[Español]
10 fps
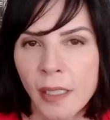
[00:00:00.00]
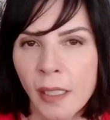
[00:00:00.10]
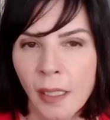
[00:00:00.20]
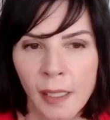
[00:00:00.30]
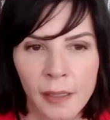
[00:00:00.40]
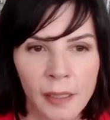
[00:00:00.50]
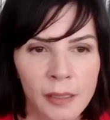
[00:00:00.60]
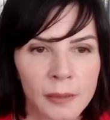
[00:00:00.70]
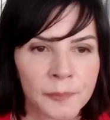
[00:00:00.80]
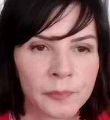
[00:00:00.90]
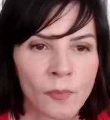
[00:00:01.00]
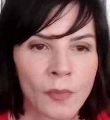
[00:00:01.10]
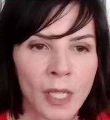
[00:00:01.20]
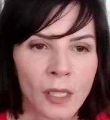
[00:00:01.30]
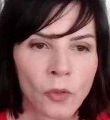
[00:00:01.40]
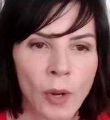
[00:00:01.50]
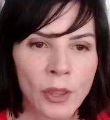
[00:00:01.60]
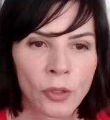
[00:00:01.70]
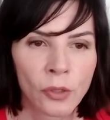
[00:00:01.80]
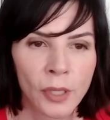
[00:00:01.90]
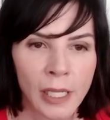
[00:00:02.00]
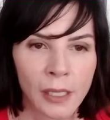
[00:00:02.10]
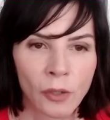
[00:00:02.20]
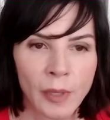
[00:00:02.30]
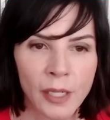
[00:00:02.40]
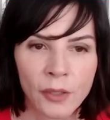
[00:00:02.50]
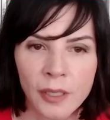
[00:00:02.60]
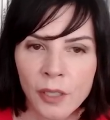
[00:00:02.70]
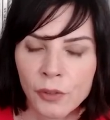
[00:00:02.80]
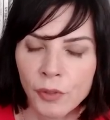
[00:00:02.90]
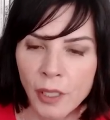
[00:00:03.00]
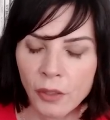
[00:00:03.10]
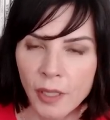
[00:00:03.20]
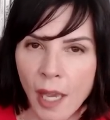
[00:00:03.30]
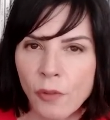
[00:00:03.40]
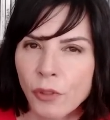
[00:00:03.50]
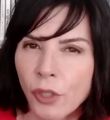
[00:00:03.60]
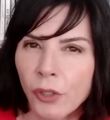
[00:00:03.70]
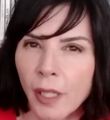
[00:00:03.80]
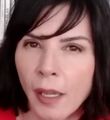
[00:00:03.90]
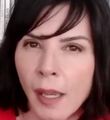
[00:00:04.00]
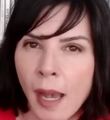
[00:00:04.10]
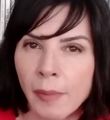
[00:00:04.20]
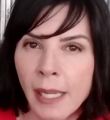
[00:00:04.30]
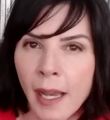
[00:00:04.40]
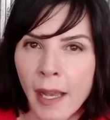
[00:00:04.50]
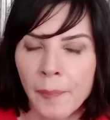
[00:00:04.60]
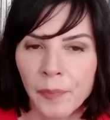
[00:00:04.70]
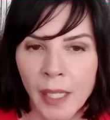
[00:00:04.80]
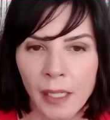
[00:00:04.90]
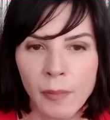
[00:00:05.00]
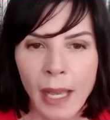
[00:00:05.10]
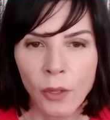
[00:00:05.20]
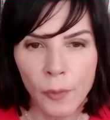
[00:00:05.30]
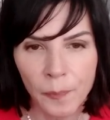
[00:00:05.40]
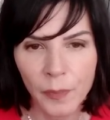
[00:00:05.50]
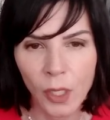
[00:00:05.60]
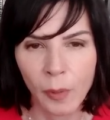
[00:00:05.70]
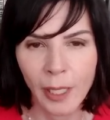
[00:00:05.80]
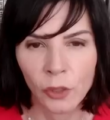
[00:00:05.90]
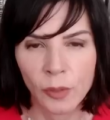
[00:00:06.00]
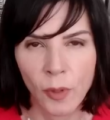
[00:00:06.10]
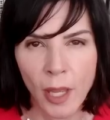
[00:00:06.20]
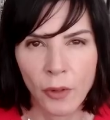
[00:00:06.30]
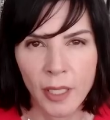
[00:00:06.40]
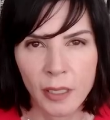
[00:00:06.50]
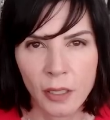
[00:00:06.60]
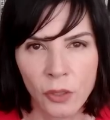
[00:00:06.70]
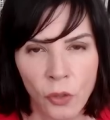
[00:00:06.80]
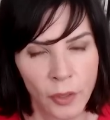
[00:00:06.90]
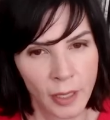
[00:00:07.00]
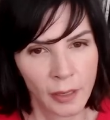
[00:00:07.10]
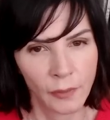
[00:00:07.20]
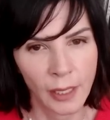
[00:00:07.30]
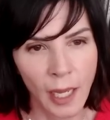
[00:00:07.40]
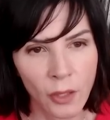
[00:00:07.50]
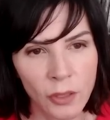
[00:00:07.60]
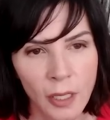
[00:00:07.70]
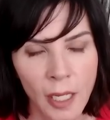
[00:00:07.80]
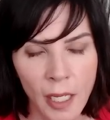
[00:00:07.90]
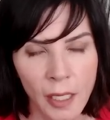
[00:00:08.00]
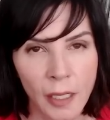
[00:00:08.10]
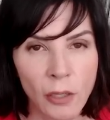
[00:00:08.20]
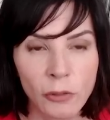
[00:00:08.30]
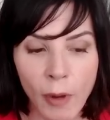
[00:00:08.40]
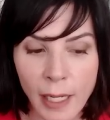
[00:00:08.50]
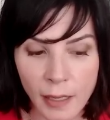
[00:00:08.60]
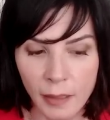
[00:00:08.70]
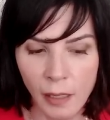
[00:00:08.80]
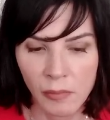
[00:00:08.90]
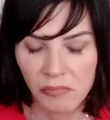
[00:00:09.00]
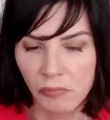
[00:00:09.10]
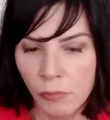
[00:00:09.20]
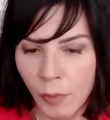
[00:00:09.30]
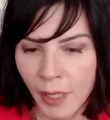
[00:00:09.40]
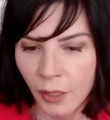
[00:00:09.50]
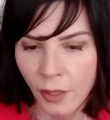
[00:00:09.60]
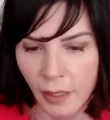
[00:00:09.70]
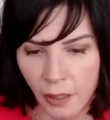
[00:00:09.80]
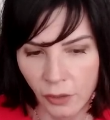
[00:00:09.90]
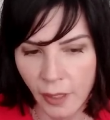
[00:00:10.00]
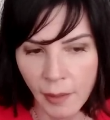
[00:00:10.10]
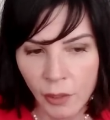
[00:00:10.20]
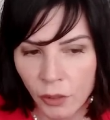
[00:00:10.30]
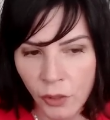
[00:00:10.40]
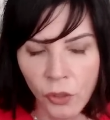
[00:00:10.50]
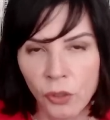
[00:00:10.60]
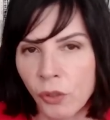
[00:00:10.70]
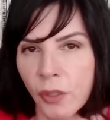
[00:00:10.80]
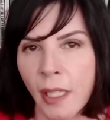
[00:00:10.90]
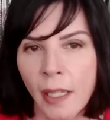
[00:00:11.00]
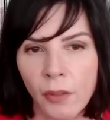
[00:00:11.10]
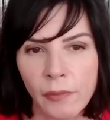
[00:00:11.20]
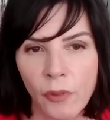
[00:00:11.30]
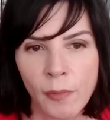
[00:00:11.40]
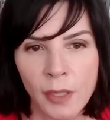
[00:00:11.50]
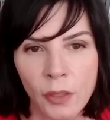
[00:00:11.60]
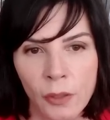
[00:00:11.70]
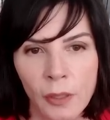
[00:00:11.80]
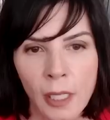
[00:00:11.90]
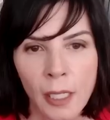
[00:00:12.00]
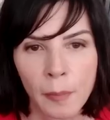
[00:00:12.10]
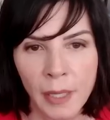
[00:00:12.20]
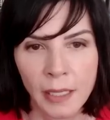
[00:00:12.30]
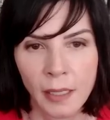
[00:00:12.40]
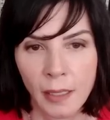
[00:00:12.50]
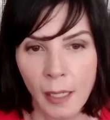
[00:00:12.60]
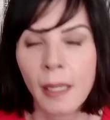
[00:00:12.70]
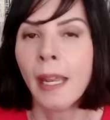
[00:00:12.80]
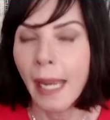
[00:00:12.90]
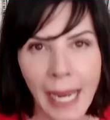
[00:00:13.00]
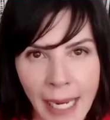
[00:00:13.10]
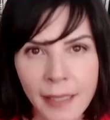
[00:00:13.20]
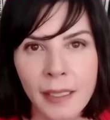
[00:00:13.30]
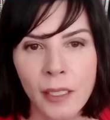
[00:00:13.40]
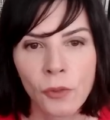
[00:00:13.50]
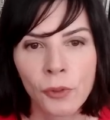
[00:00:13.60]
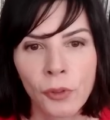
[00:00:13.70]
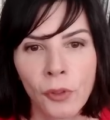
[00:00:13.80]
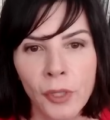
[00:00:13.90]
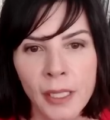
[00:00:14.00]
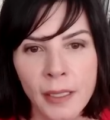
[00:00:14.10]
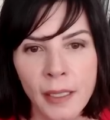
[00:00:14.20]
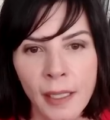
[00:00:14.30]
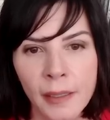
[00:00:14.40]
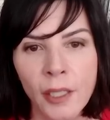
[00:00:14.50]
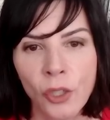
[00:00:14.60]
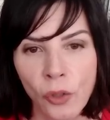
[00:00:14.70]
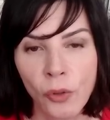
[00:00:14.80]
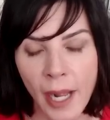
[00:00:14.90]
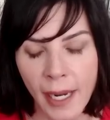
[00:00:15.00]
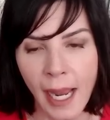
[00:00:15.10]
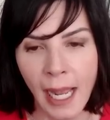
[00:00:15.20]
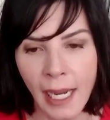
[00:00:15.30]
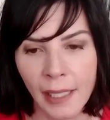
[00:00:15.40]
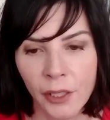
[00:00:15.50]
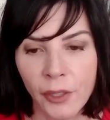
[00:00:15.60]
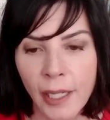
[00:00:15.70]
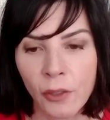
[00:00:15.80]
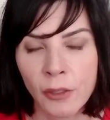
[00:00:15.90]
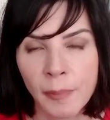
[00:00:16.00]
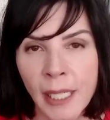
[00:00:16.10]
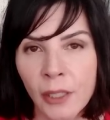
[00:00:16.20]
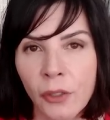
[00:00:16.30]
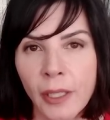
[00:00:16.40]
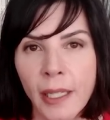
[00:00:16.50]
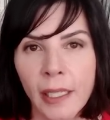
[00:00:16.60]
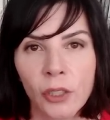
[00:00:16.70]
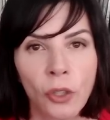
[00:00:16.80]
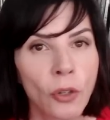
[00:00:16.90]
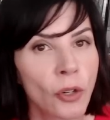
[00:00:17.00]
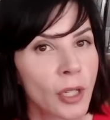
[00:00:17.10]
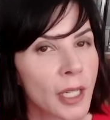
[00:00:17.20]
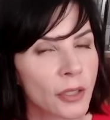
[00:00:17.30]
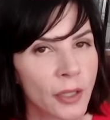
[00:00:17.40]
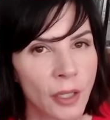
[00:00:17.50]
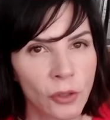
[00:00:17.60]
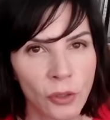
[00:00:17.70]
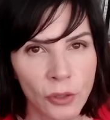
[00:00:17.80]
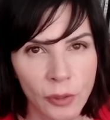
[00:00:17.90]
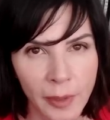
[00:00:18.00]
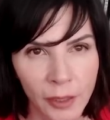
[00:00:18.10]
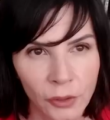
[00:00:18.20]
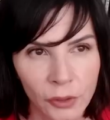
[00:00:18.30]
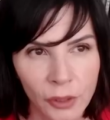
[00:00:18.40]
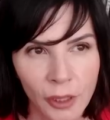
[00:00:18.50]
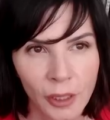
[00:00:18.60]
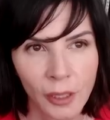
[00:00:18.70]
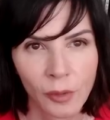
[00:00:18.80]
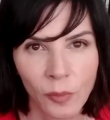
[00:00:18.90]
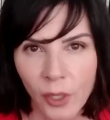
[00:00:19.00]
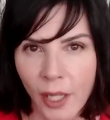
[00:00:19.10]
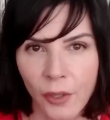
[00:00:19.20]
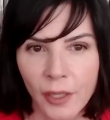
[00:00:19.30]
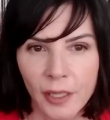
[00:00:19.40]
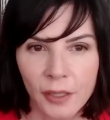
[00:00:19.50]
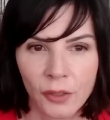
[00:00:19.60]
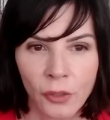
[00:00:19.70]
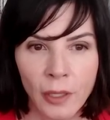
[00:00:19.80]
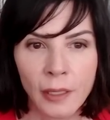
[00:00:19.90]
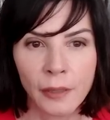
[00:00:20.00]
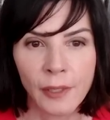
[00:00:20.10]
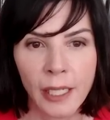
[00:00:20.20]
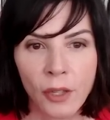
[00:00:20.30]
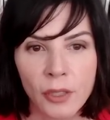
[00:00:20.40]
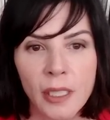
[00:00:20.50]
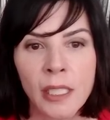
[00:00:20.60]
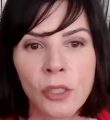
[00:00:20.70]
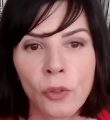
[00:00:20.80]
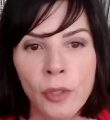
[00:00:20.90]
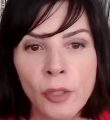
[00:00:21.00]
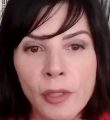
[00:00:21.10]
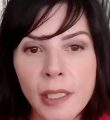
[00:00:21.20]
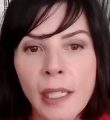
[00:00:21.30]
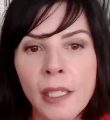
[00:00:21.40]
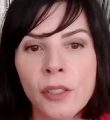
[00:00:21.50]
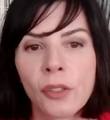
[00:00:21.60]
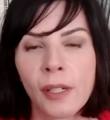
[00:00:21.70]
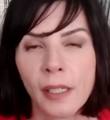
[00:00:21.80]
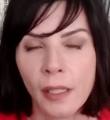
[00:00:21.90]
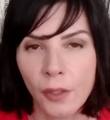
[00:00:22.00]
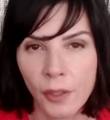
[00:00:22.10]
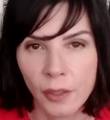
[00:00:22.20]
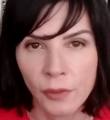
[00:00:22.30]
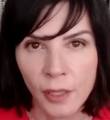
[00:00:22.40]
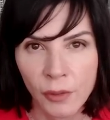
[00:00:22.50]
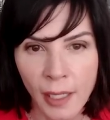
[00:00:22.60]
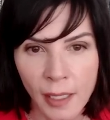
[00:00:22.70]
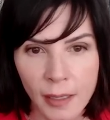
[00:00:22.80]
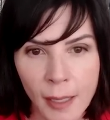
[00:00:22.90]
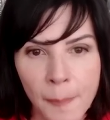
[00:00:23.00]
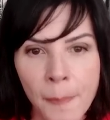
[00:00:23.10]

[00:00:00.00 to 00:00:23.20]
siguientes, cuando el gobierno de Estados Unidos anunció que había derribado objetos voladores no identificados, de los cuales hasta el momento en el que estoy grabando esto no, no se ha dado información precisa. Este segundo incidente dio lugar a la teoría conspiratoria de que todo lo relacionado con los objetos voladores no identificados, incluido el silencio alrededor de su naturaleza,